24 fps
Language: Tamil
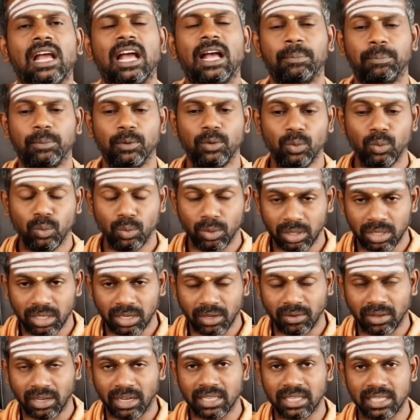அப்போது ஒரு
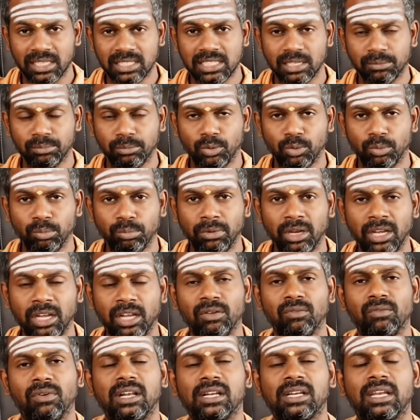தடவை நடந்த சம்பவம்
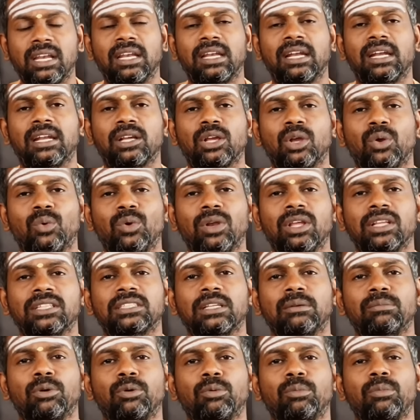மீண்டும் வாழ்க்கையில் நடக்கக்கூடிய
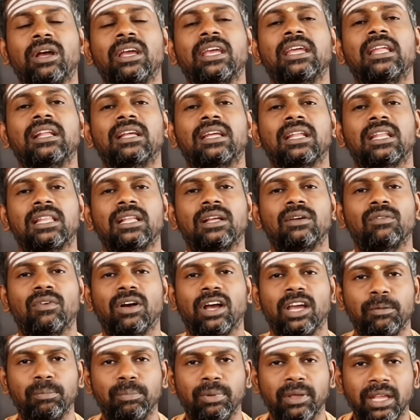சம்பவமாக இருக்கிறதுக்கு
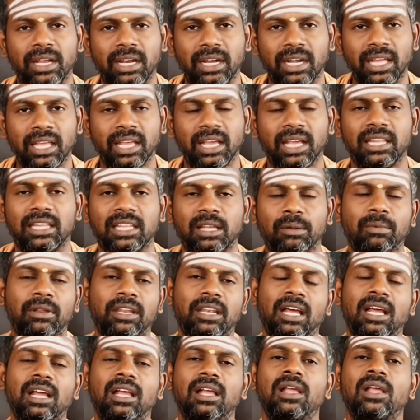வாய்ப்பே கிடையாது
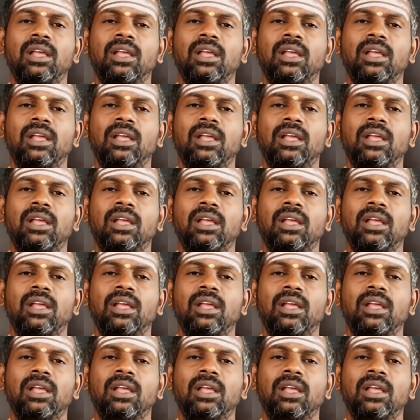அப்படின்னா